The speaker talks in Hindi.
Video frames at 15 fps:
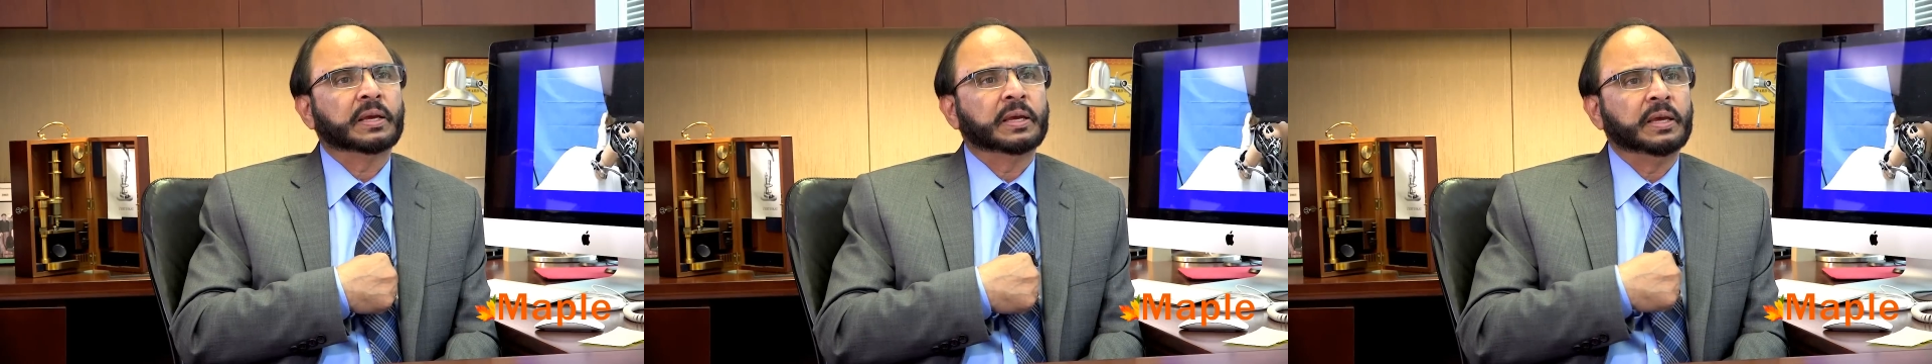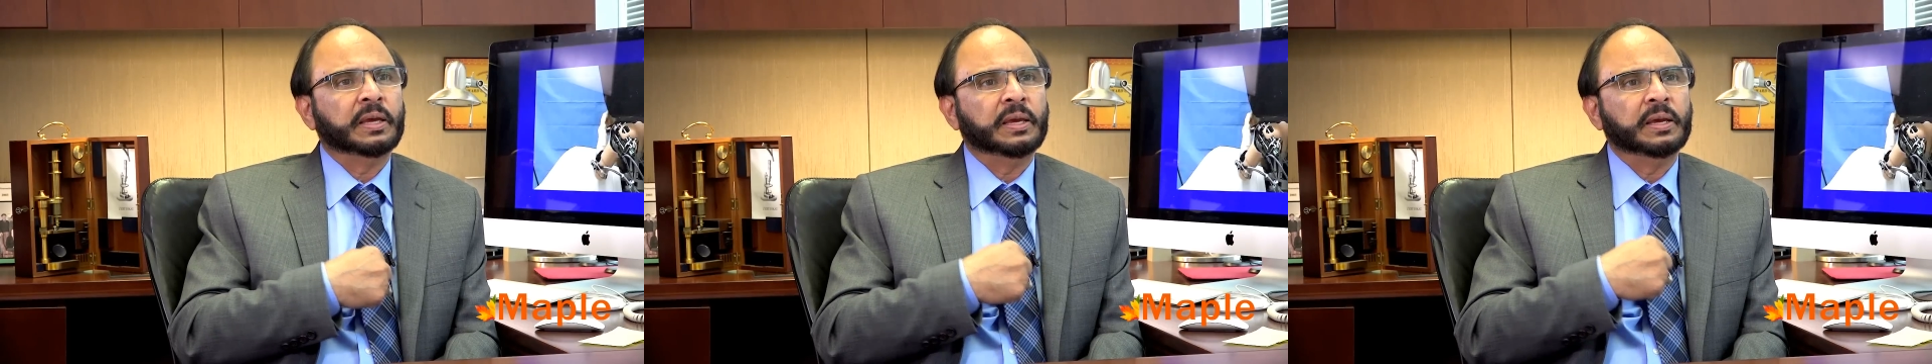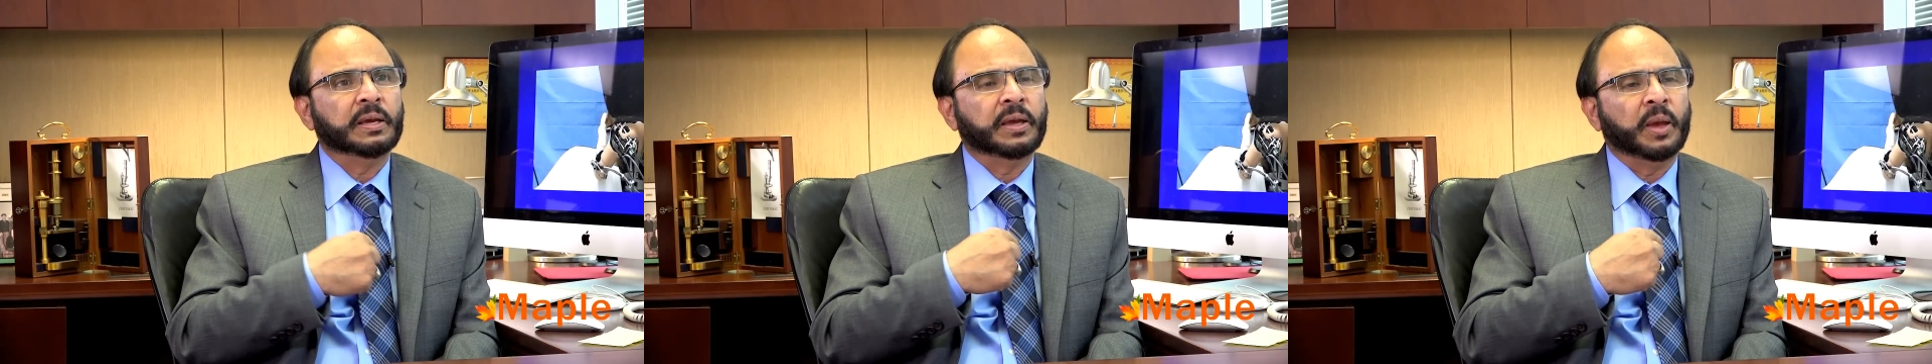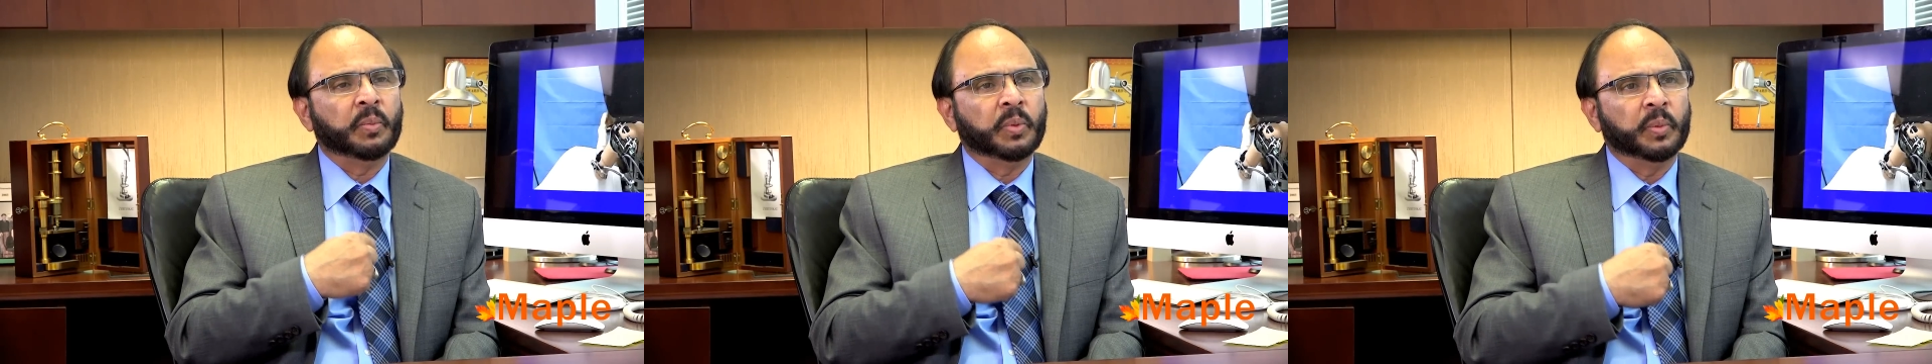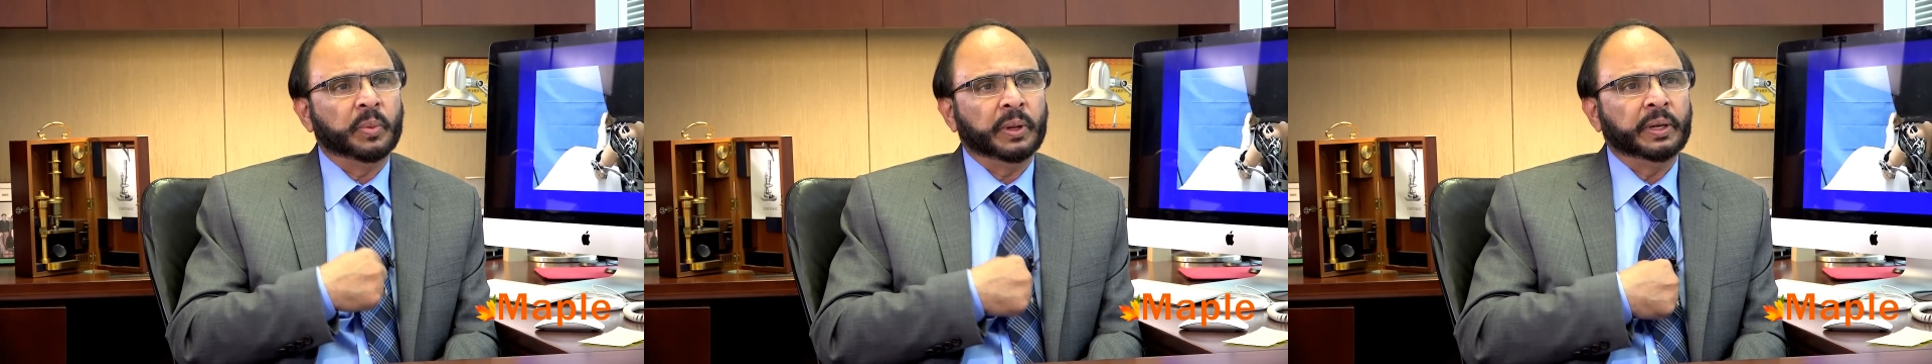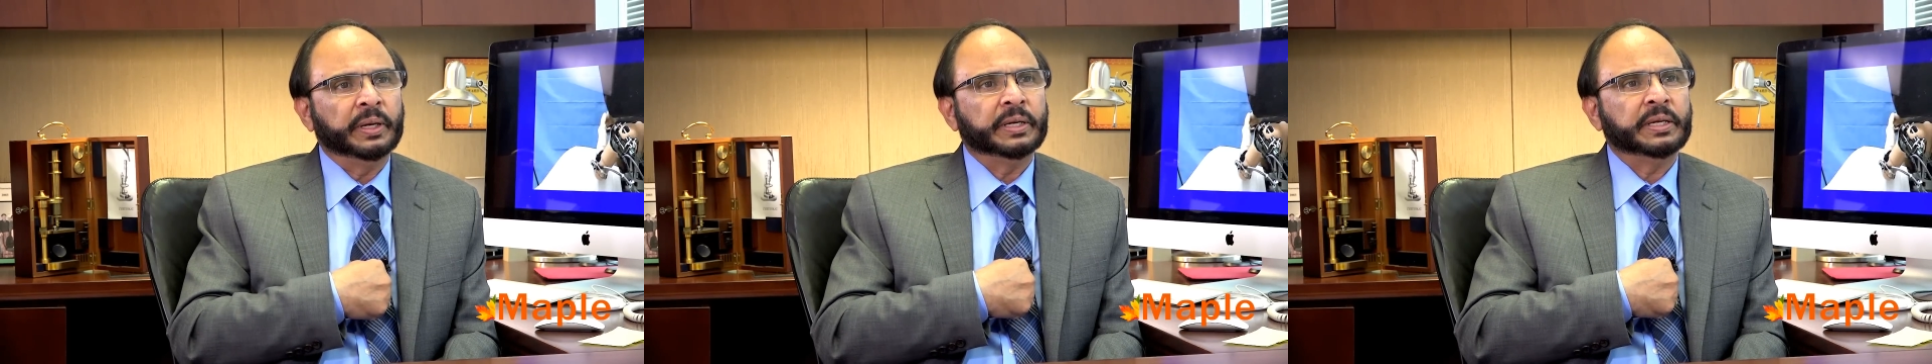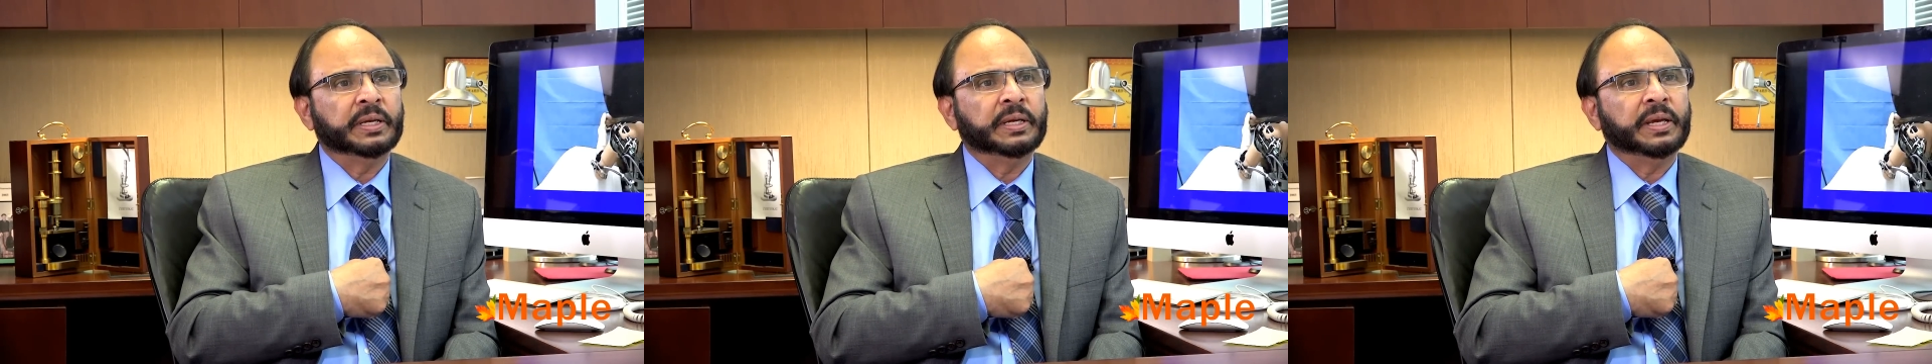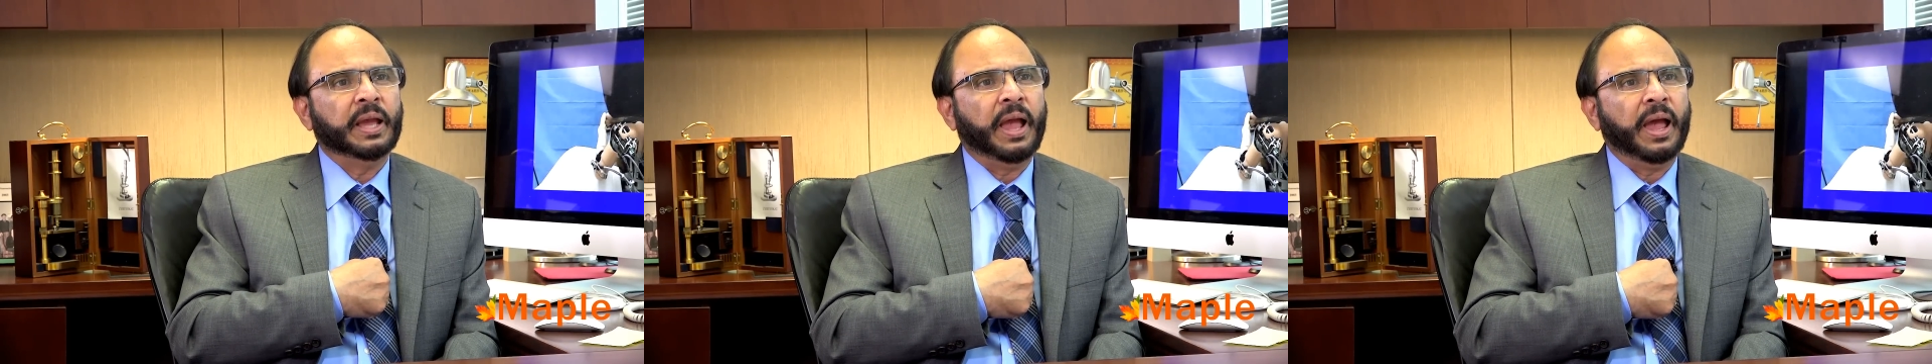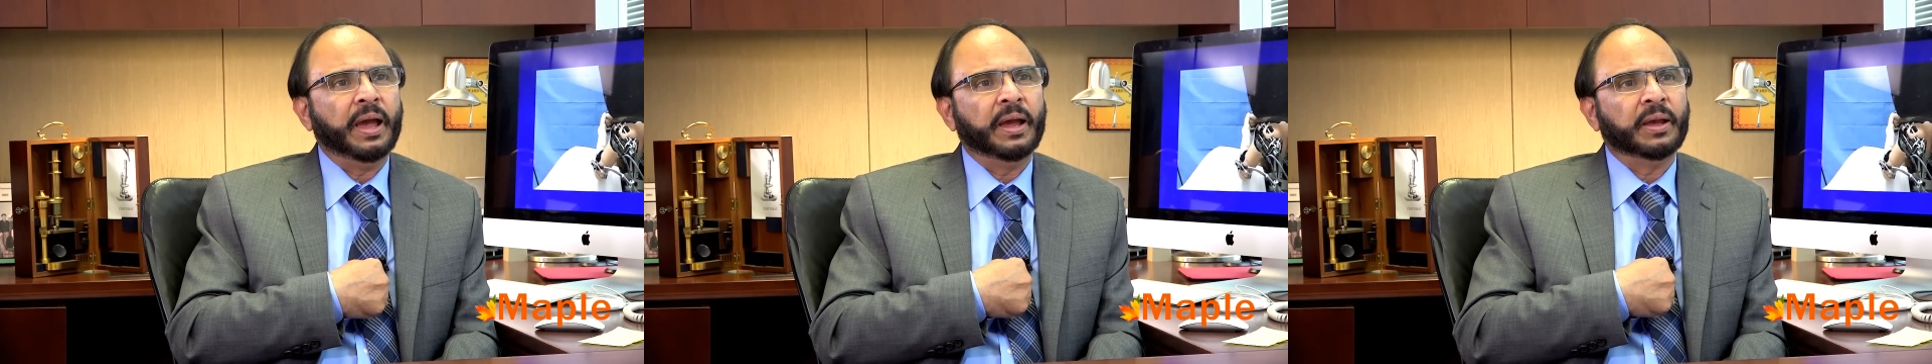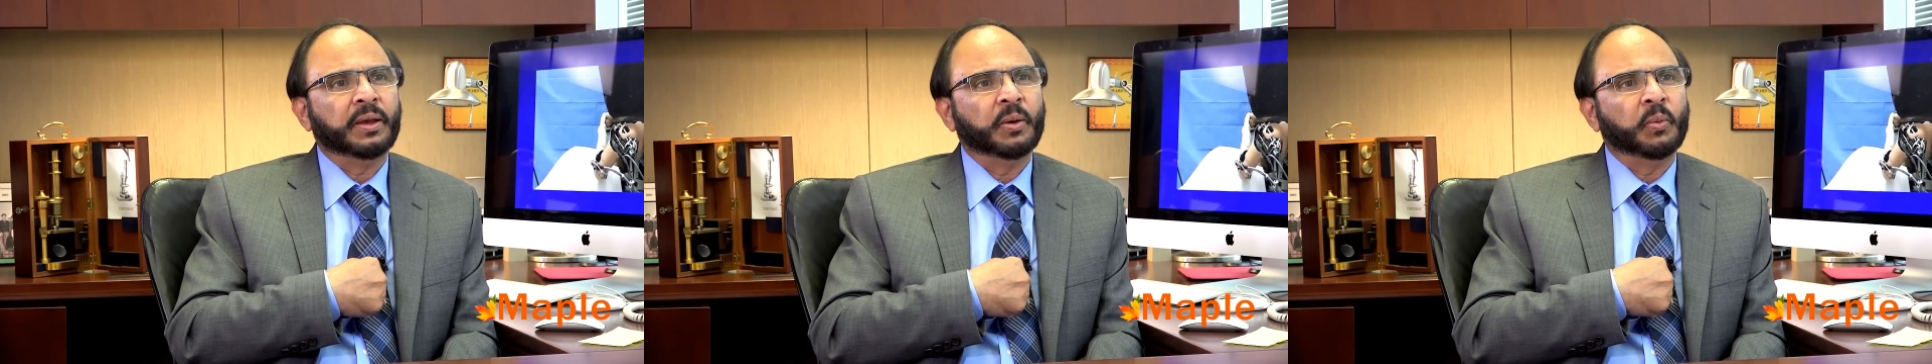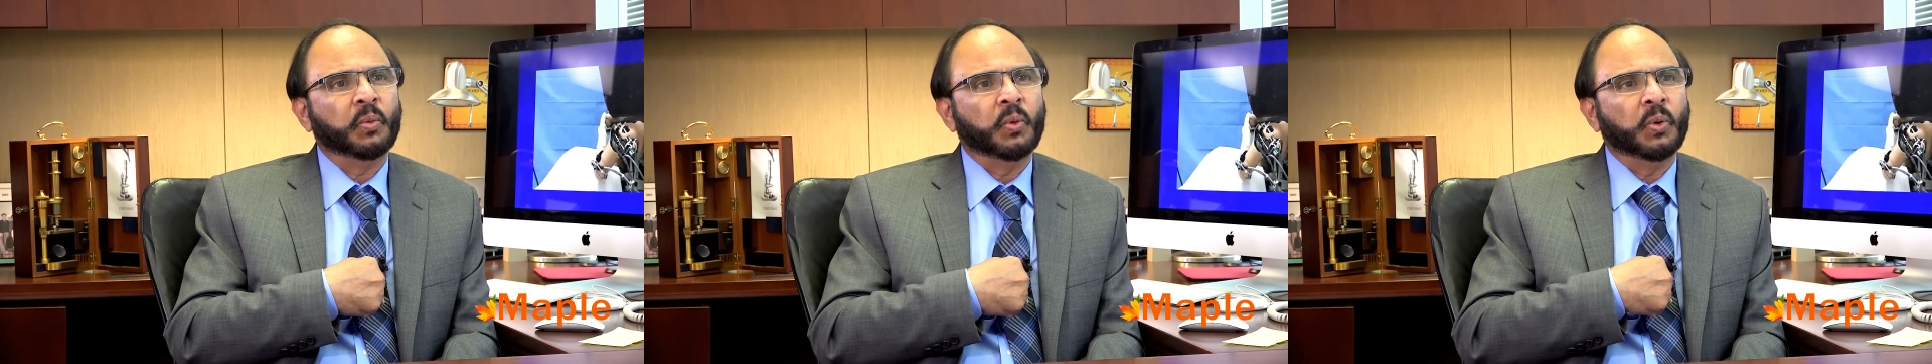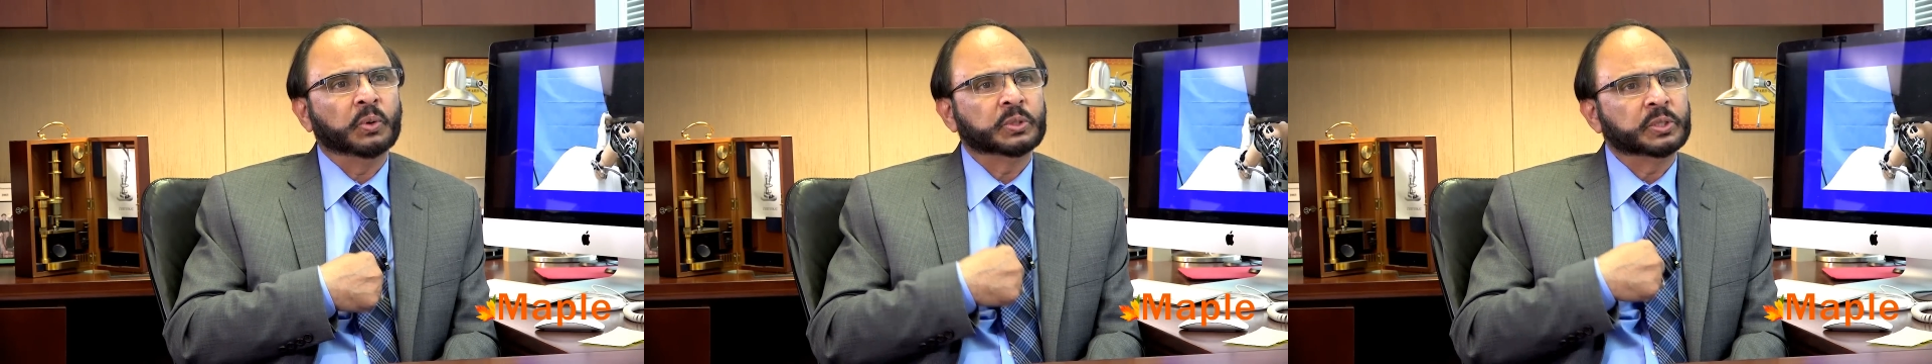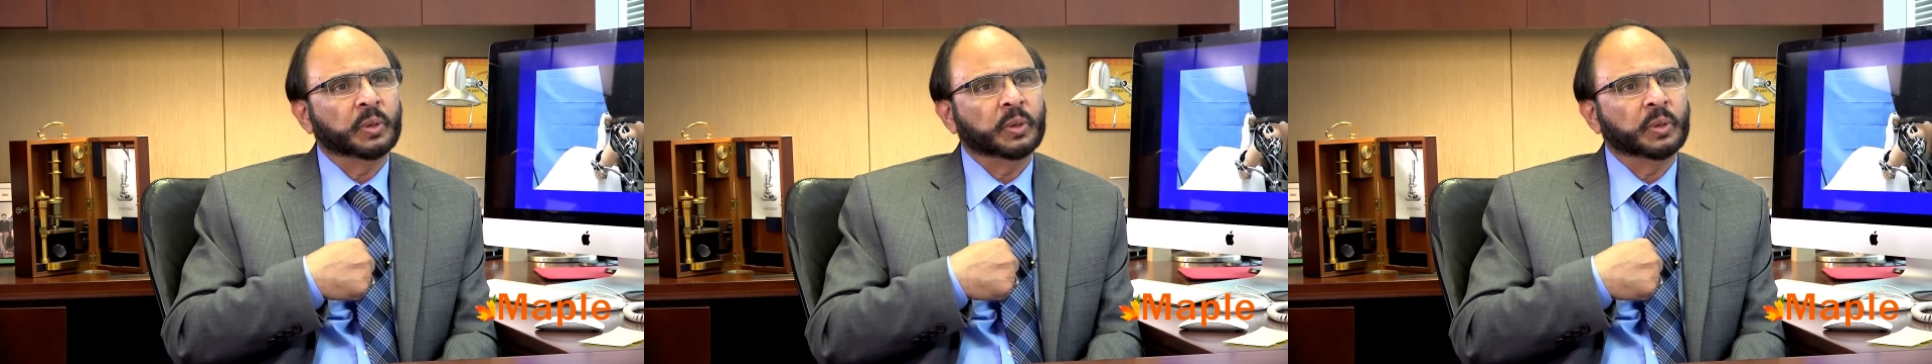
की कैपेबिलिटी है कि वो